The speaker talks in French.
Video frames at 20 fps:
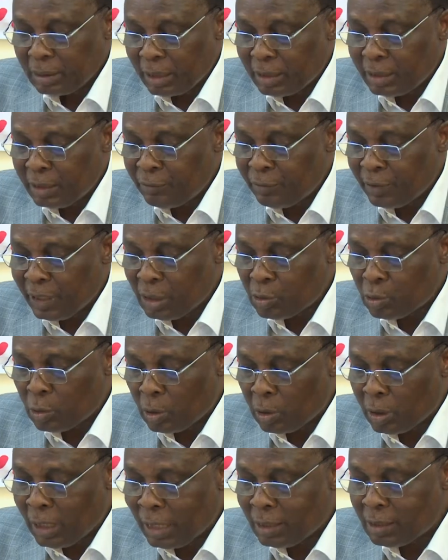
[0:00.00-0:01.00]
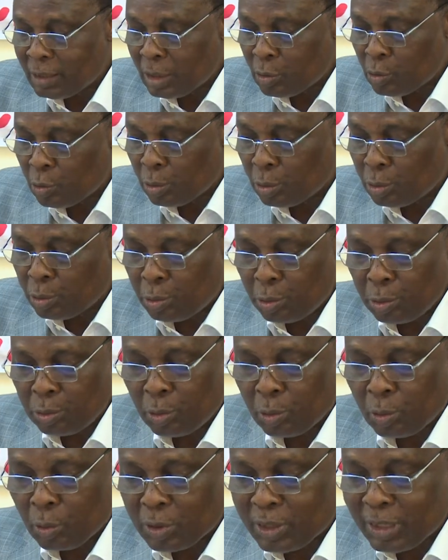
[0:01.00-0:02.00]
des différents organes et structures
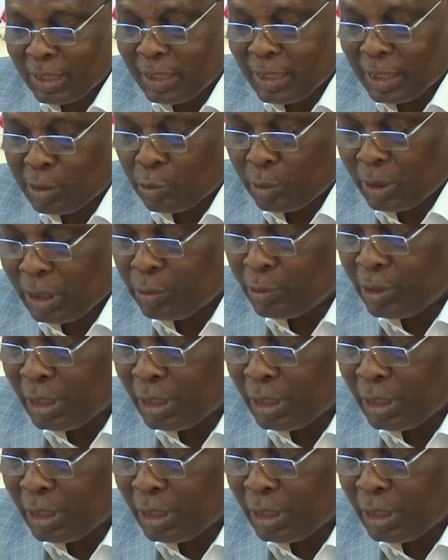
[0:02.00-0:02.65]
du Conseil national du